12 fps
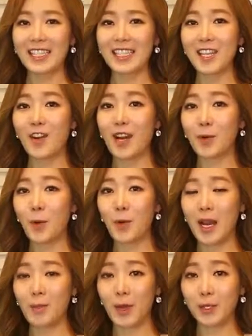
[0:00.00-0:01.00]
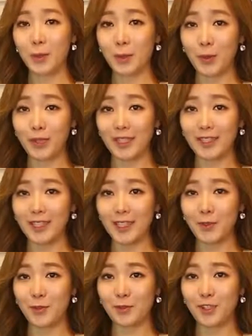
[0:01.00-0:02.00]
진정한 공감과 소통은
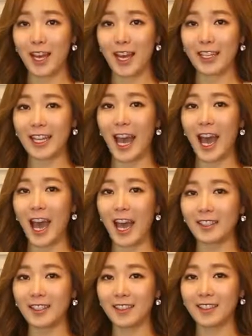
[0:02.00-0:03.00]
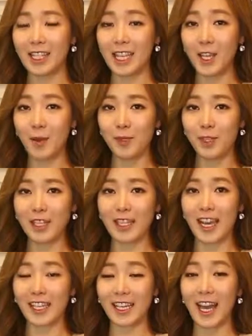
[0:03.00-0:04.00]
누구나 다 아는 이념적인
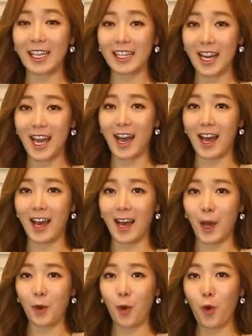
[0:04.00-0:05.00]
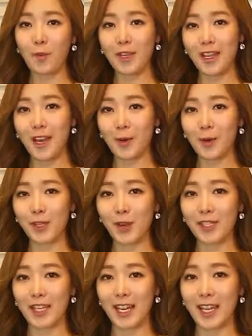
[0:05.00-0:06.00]
이야기가 아니라 고민하고
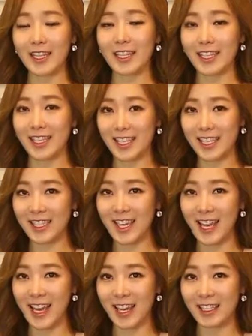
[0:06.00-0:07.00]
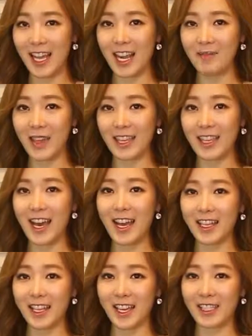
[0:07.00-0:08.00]
성찰한 진짜 삶의
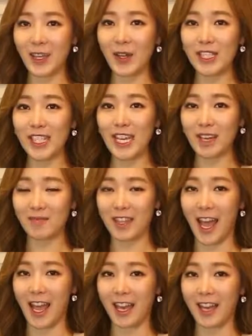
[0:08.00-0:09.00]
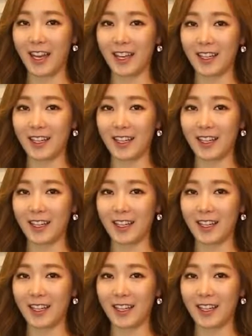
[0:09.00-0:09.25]
이야기에서 시작합니다.